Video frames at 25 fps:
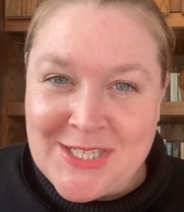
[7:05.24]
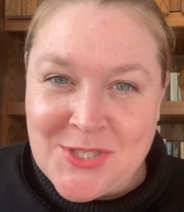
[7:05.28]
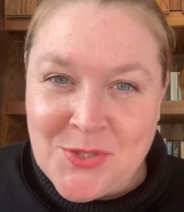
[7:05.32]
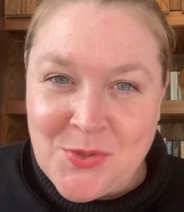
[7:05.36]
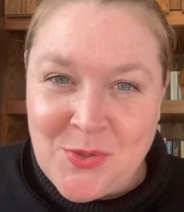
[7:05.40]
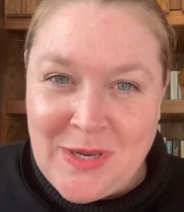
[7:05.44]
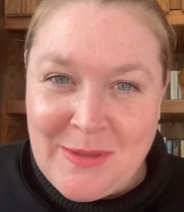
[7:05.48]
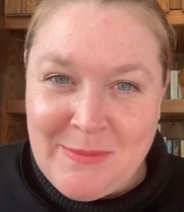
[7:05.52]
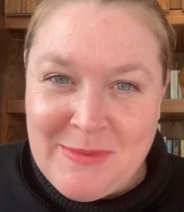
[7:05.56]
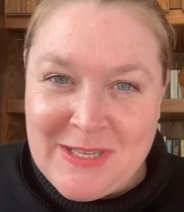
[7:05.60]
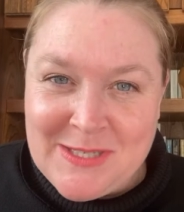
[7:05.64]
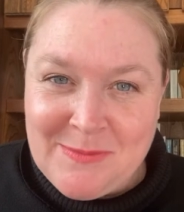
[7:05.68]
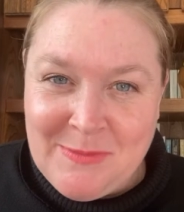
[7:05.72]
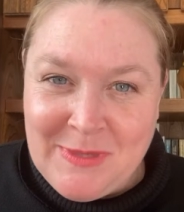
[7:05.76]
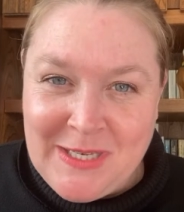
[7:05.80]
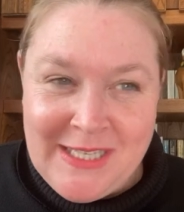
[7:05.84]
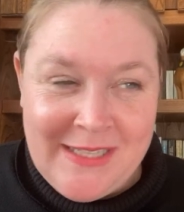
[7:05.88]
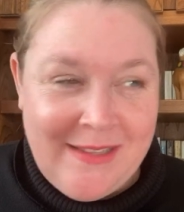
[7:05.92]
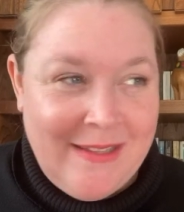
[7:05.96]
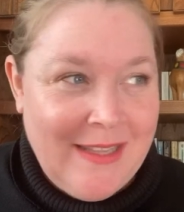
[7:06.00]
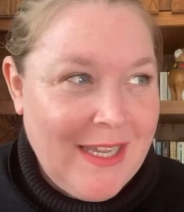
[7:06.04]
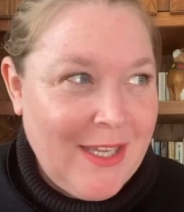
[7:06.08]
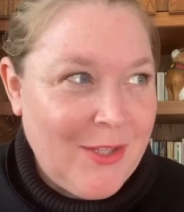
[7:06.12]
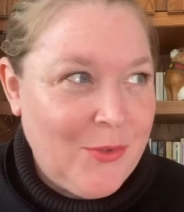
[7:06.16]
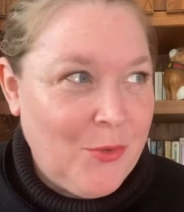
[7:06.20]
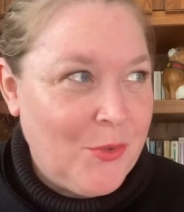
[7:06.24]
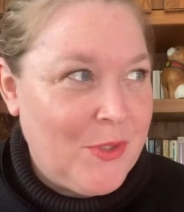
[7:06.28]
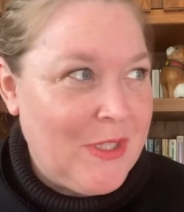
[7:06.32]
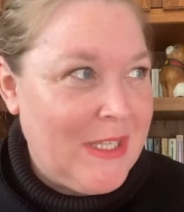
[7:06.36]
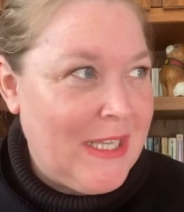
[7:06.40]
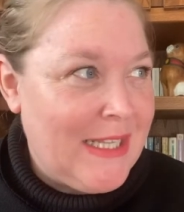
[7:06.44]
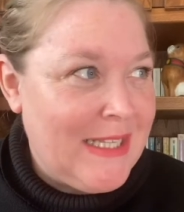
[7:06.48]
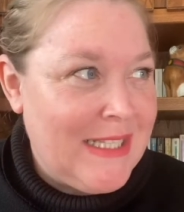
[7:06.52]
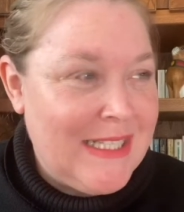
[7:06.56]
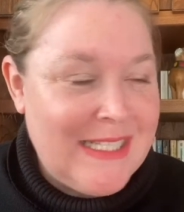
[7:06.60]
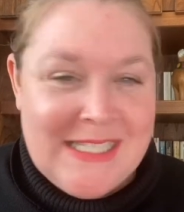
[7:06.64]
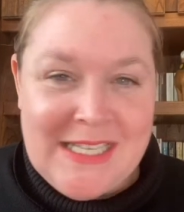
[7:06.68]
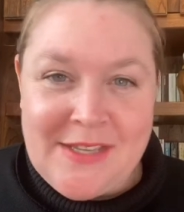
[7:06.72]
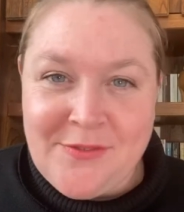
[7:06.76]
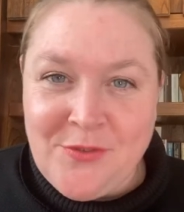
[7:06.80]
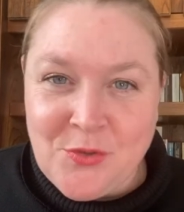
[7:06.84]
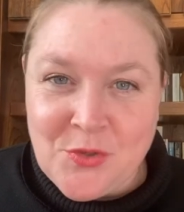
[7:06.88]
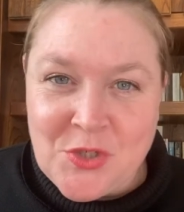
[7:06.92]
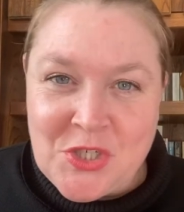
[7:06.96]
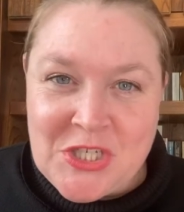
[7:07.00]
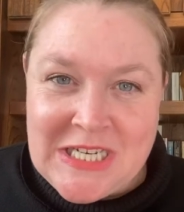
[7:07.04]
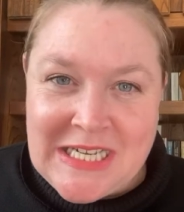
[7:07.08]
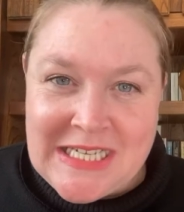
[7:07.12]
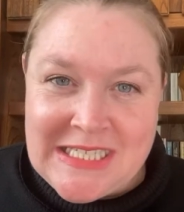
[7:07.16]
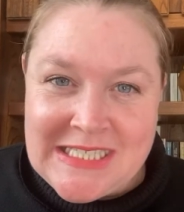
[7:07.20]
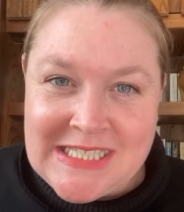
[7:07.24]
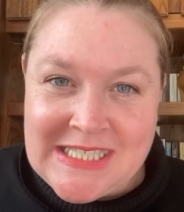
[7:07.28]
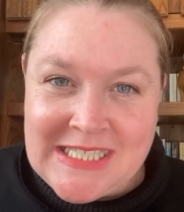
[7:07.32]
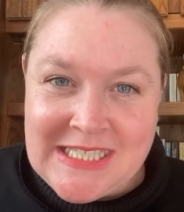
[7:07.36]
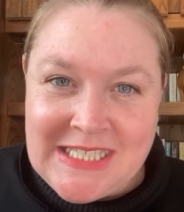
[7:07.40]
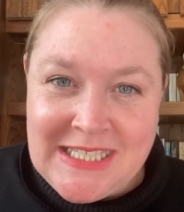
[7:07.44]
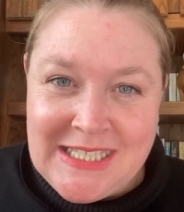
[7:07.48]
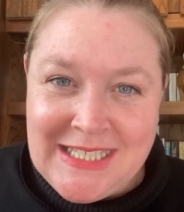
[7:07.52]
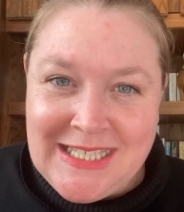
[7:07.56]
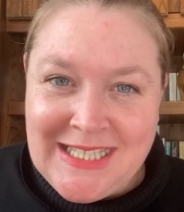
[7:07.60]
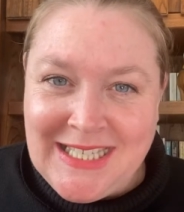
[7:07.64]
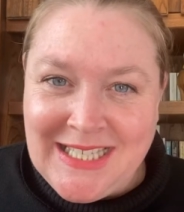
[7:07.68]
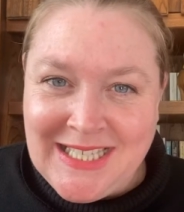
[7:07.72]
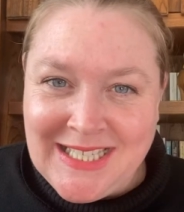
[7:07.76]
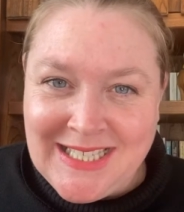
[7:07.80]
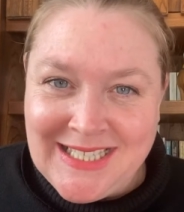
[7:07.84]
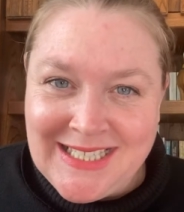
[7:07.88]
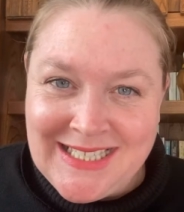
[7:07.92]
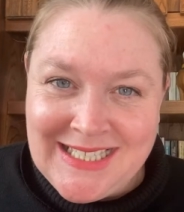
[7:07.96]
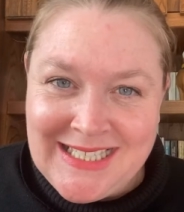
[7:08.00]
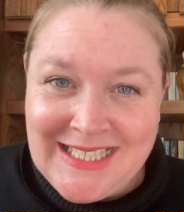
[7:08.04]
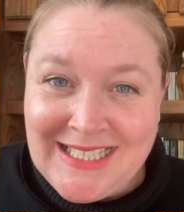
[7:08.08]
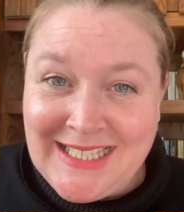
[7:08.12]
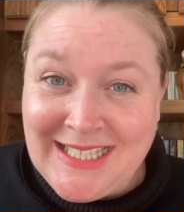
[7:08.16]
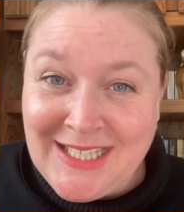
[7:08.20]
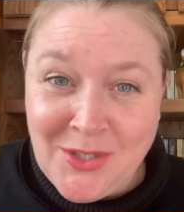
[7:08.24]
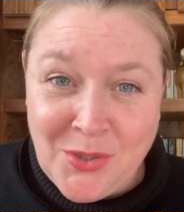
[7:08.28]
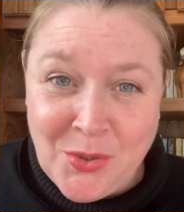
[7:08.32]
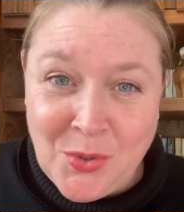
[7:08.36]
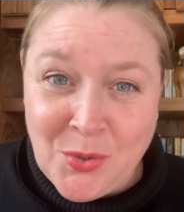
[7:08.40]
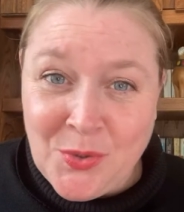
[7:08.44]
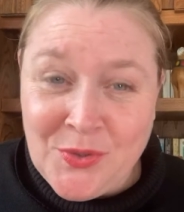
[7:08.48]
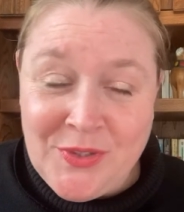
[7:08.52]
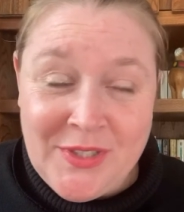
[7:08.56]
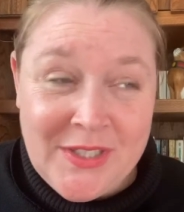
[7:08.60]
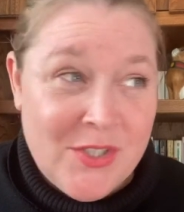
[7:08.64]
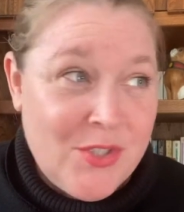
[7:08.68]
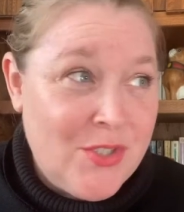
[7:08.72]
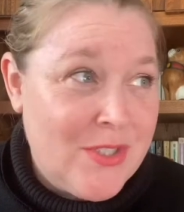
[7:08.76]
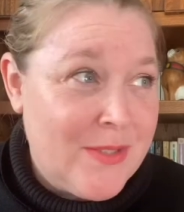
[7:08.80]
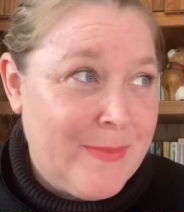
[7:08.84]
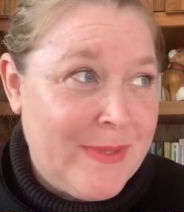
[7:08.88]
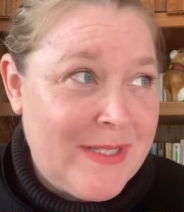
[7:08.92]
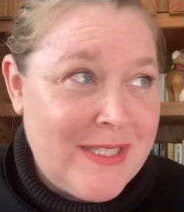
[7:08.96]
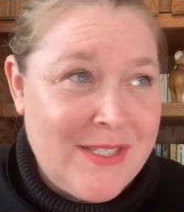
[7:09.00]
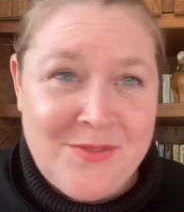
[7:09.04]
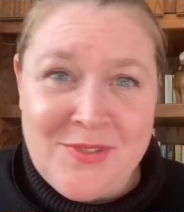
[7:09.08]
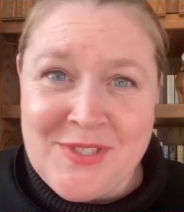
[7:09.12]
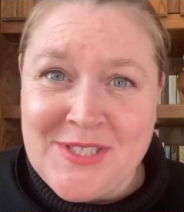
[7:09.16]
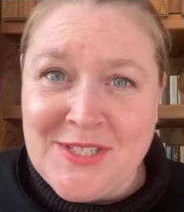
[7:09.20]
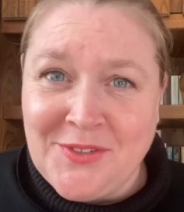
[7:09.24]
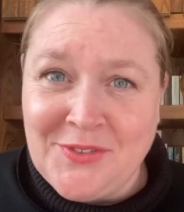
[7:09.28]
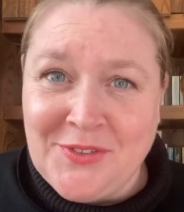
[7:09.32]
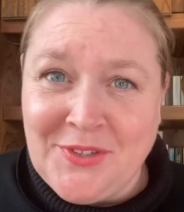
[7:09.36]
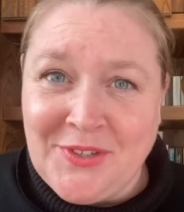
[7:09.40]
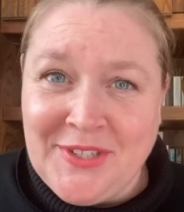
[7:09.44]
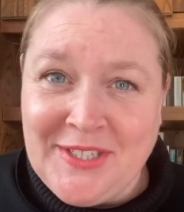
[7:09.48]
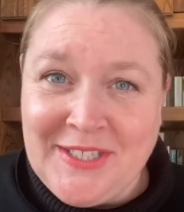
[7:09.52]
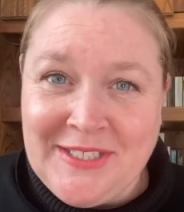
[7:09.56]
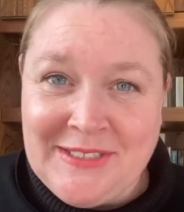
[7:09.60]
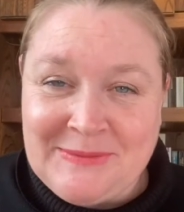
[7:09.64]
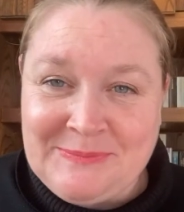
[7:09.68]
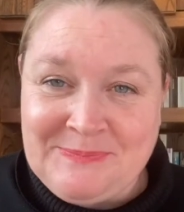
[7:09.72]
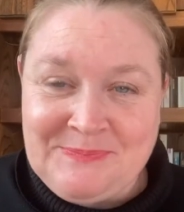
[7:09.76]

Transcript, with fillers: la base militaire, donc il y a des avions de chasse qui, qui rôdent, je ne sais pas si vous les entendez.